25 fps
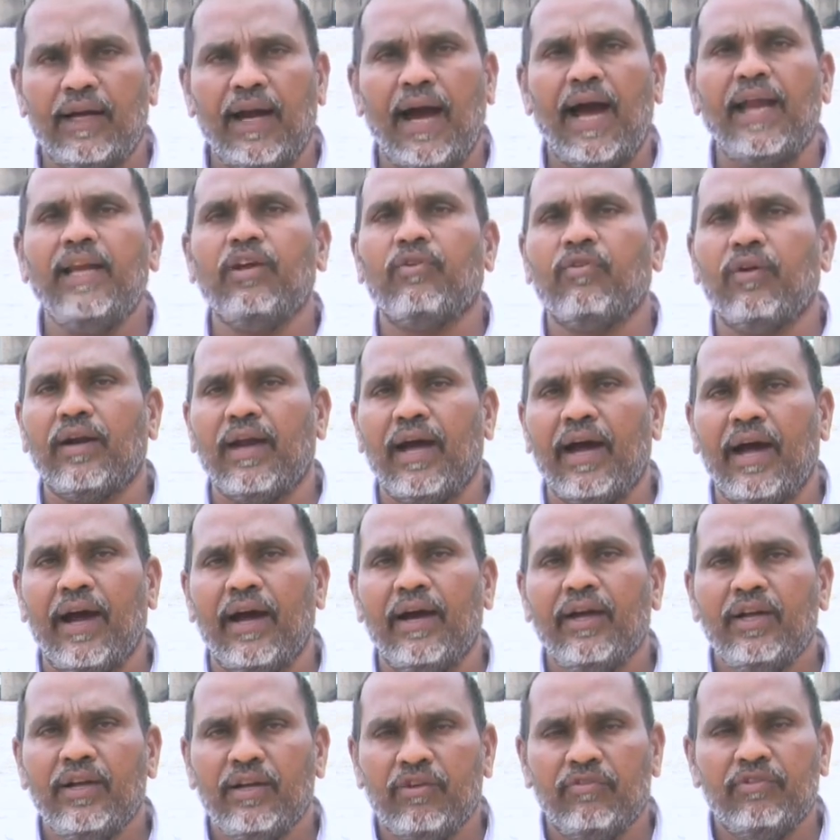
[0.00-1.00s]
గాలి కూడా
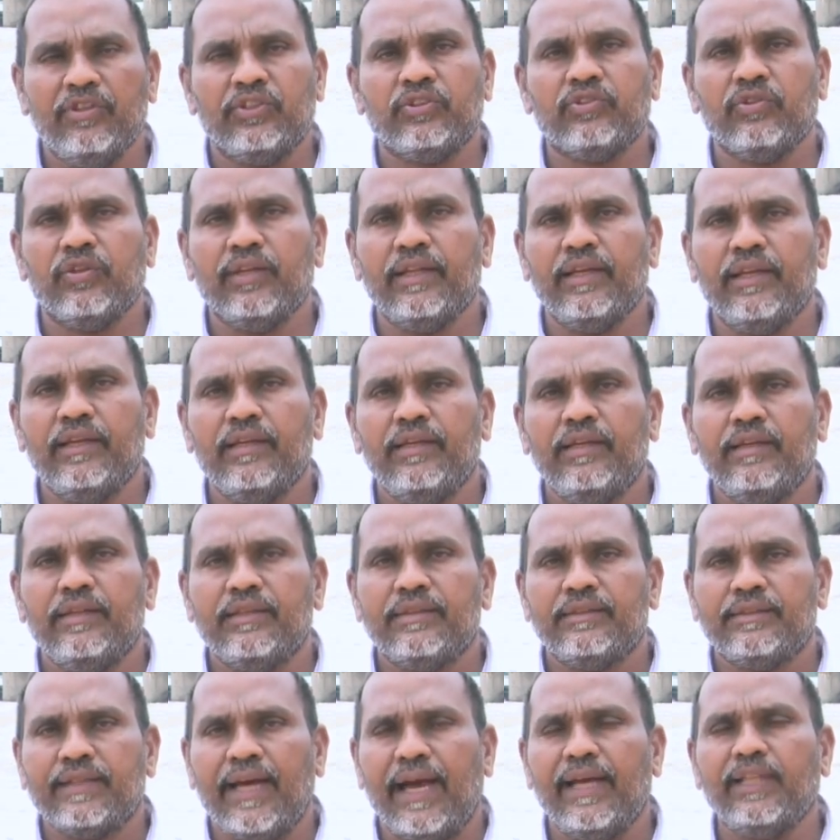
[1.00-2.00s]
వీస్తుంది
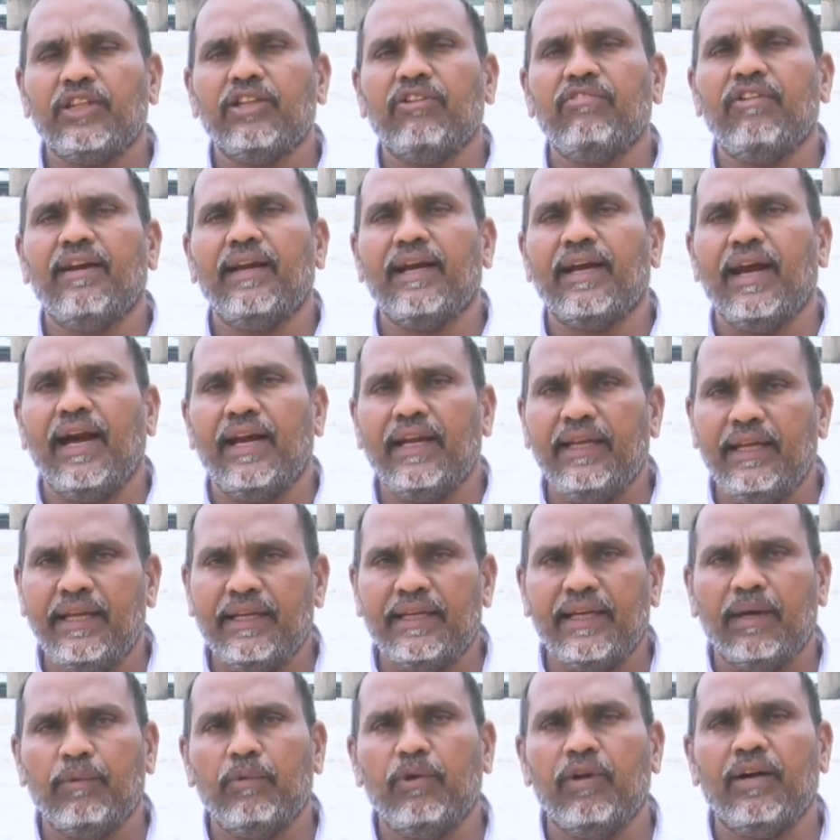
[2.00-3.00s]
సాయంత్రం వేళ కానీ ఈ
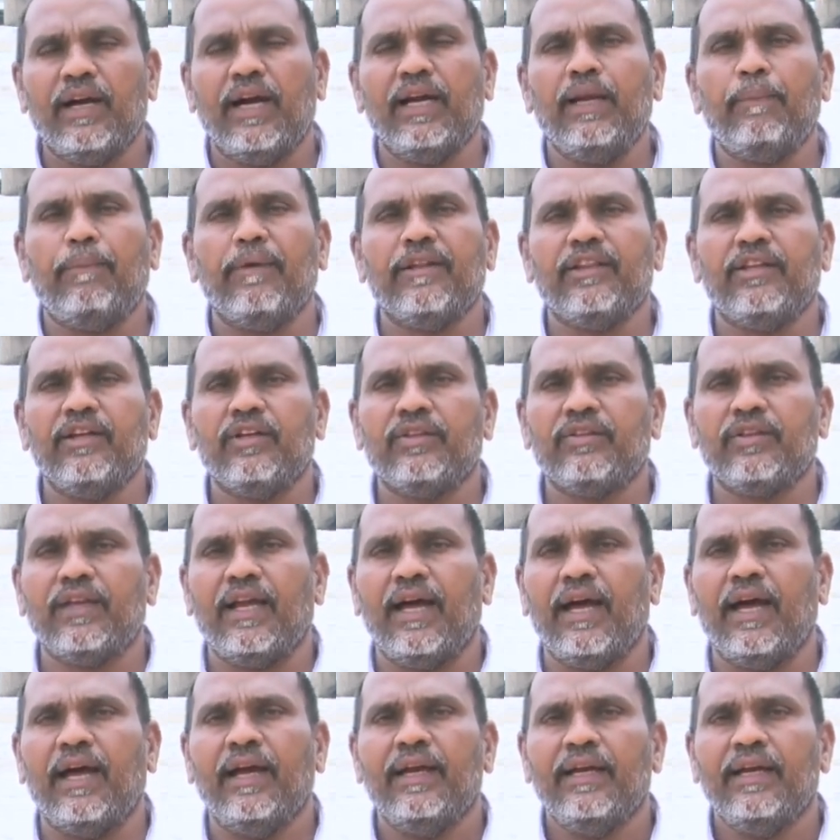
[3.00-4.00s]
టైంలో కానీ పెద్ద ఎత్తున